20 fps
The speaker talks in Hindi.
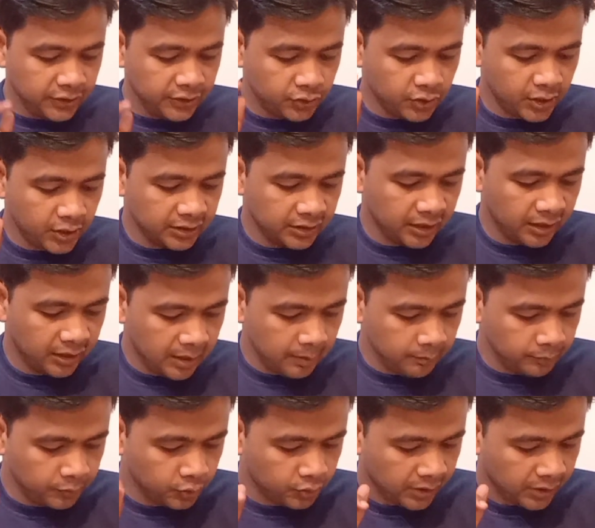क्योंकि तेरा
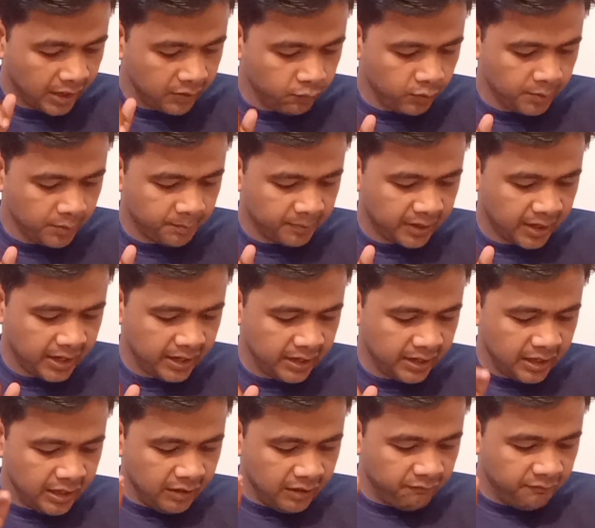नाम ठुकराई हुई पड़ा है
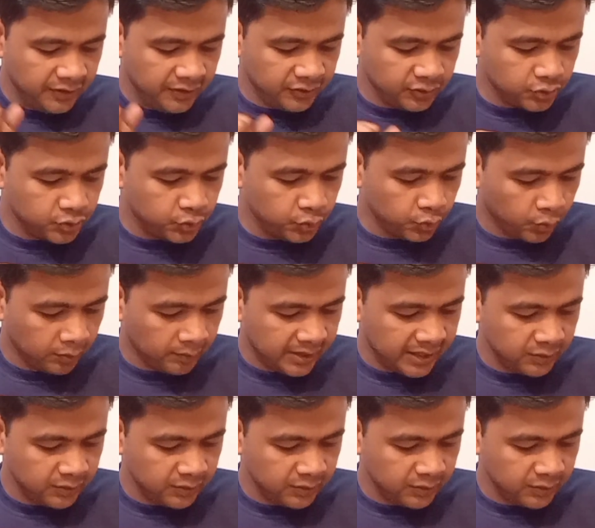वह तो स्योन